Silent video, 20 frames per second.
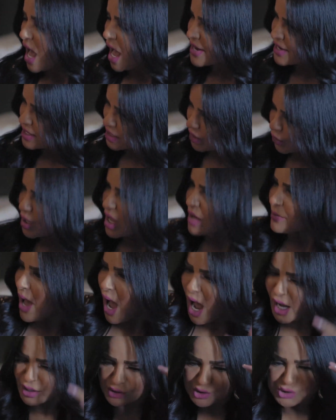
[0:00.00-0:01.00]
انا يا اخويا ما
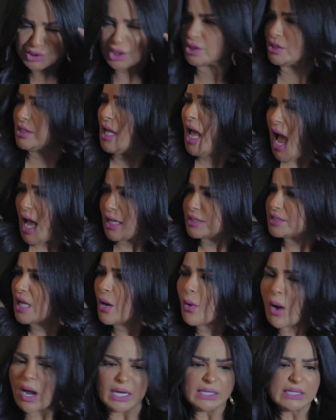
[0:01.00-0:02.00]
قعدتش
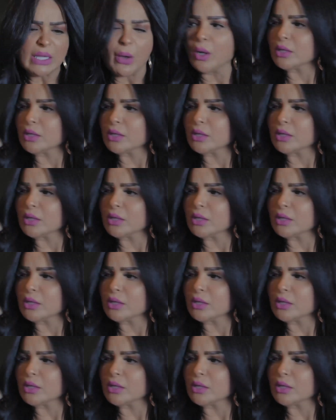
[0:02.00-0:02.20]
اتزوق كده